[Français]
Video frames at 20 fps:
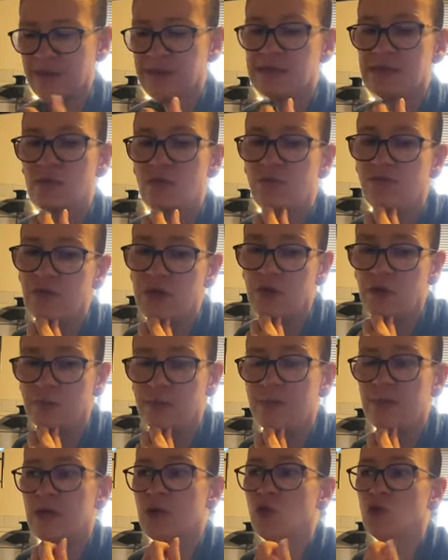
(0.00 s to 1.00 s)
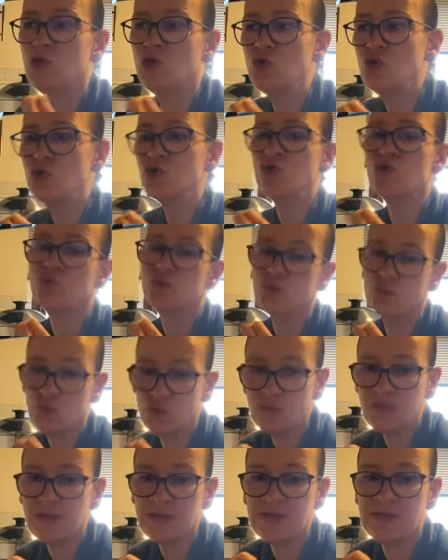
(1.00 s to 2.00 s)
Ça vous fait quand même quelque chose de
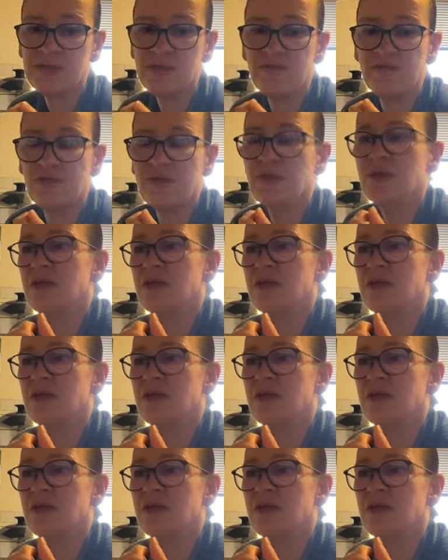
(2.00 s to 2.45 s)
nutritif.